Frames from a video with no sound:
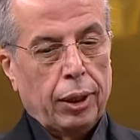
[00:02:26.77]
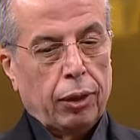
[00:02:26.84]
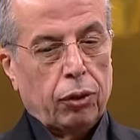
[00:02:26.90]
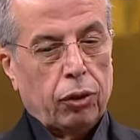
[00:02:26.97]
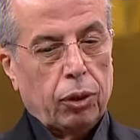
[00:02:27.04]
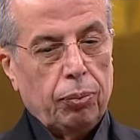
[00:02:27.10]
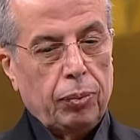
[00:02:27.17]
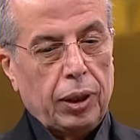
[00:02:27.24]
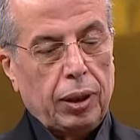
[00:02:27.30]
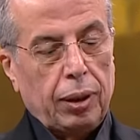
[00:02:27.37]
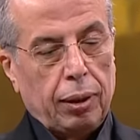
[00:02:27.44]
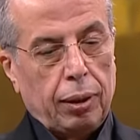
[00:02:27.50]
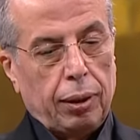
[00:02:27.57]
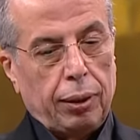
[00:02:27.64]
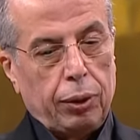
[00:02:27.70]
Şimdi
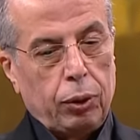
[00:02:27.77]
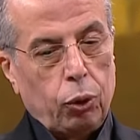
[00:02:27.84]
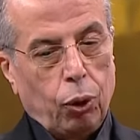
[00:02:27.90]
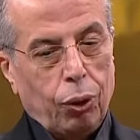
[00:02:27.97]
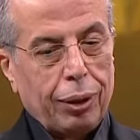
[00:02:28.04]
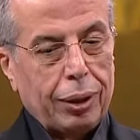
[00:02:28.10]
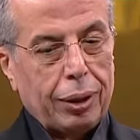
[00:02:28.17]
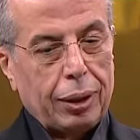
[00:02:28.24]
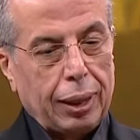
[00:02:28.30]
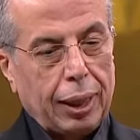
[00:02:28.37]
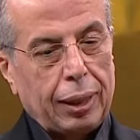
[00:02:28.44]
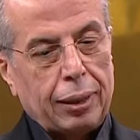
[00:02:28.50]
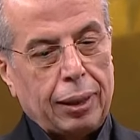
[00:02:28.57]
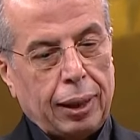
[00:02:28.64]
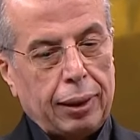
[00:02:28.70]
e,
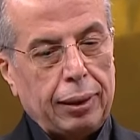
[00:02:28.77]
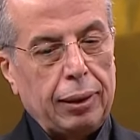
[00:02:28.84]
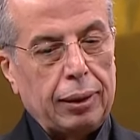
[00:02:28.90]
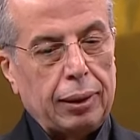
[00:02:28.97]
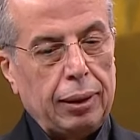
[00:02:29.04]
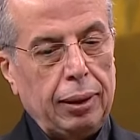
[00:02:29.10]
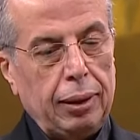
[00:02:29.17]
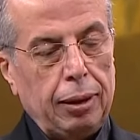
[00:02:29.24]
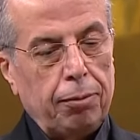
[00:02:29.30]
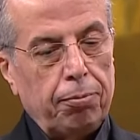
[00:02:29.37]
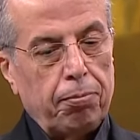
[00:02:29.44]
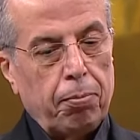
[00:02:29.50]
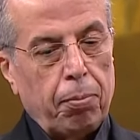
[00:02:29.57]
yollarla ilgili